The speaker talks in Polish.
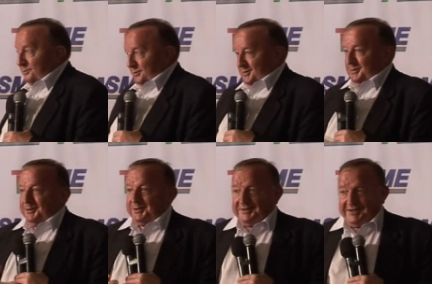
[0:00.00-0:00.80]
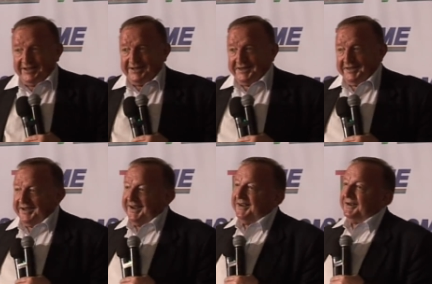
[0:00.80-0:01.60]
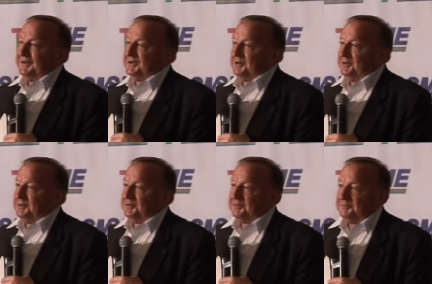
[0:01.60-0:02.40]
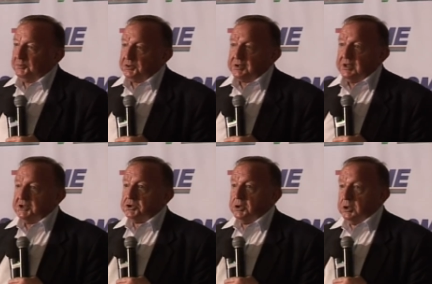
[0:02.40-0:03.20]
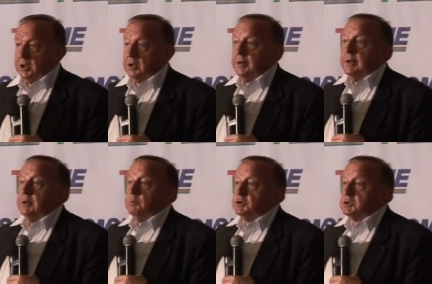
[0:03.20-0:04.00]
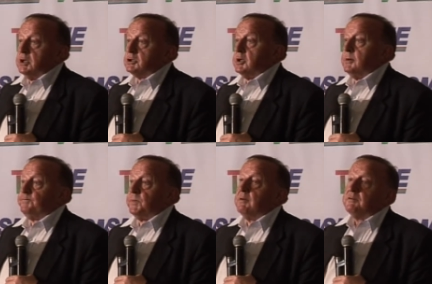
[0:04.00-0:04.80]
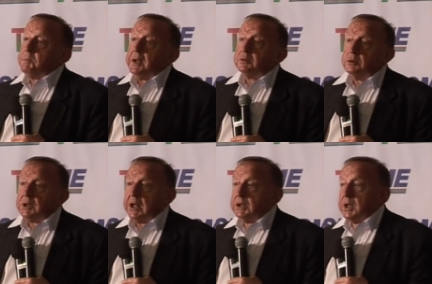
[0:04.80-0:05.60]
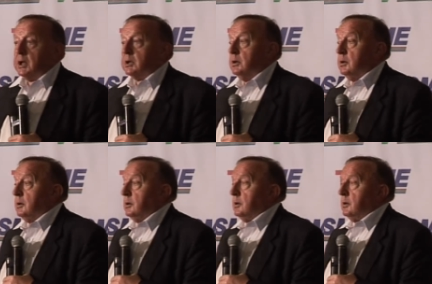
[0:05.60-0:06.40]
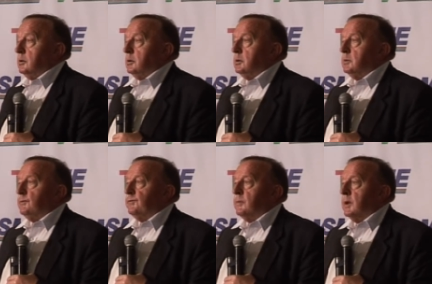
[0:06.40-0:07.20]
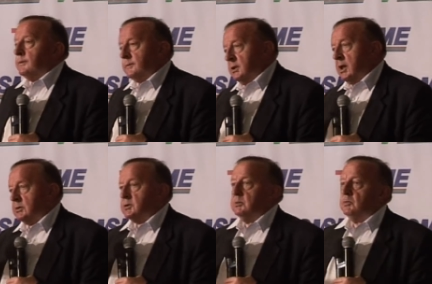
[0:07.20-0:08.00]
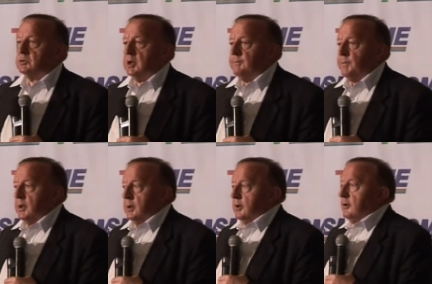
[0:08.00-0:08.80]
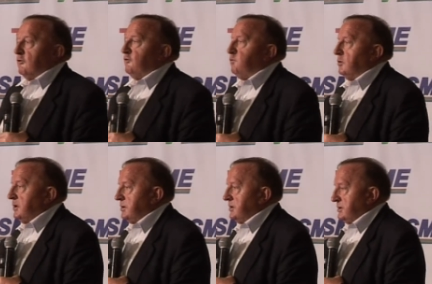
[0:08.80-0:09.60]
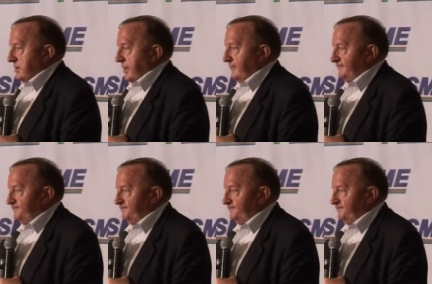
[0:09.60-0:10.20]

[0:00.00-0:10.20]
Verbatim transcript: pozory takie, ale to myślę, że nie. Myślę, że wie pan, to tak jak yy, inaczej może. W polityce,